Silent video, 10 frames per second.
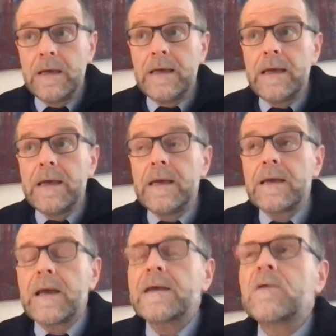
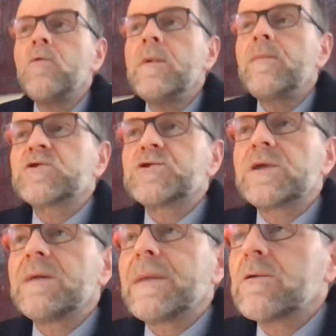E, e come
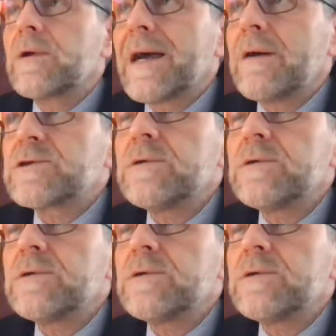possono chiamarlo in causa?